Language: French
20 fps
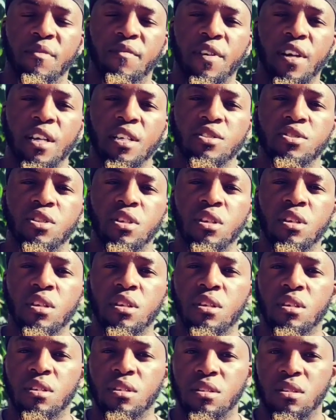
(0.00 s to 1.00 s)
Mes frères et
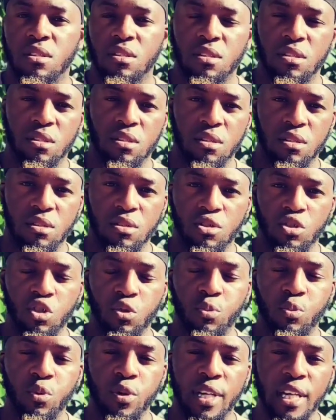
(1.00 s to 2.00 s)
sœurs,
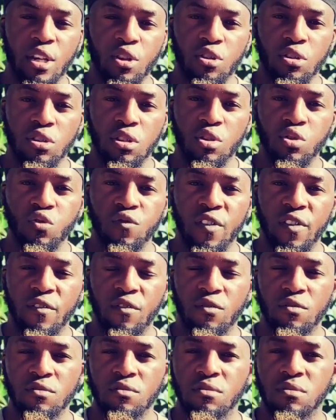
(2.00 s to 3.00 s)
depuis quelque temps nous
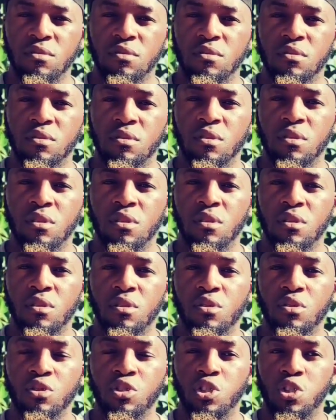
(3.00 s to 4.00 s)
vivons
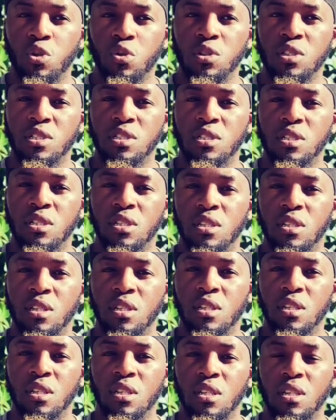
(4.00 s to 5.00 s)
une chose
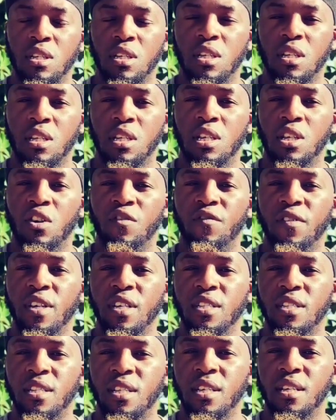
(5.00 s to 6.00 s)
qui en
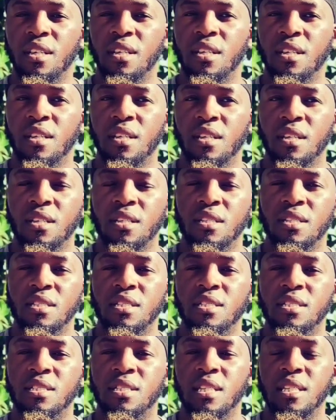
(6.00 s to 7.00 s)
vérité
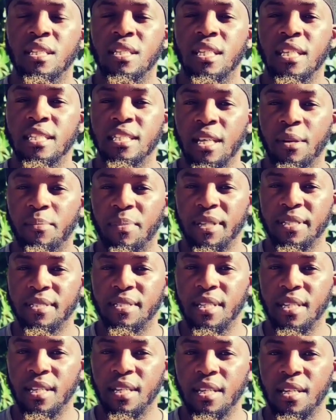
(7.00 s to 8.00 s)
s'est déjà
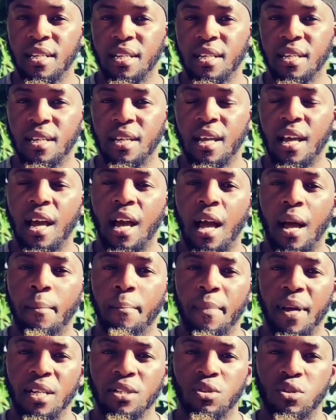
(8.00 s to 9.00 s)
passée
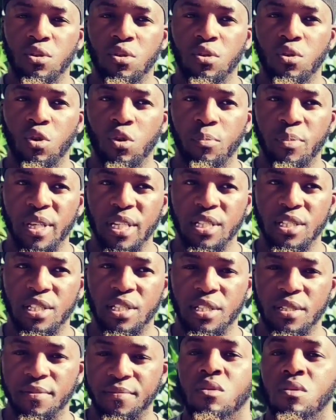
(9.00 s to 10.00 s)
à maintes
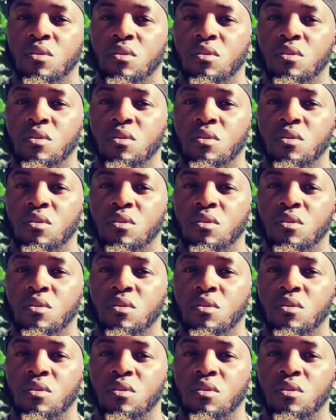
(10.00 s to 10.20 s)
reprises.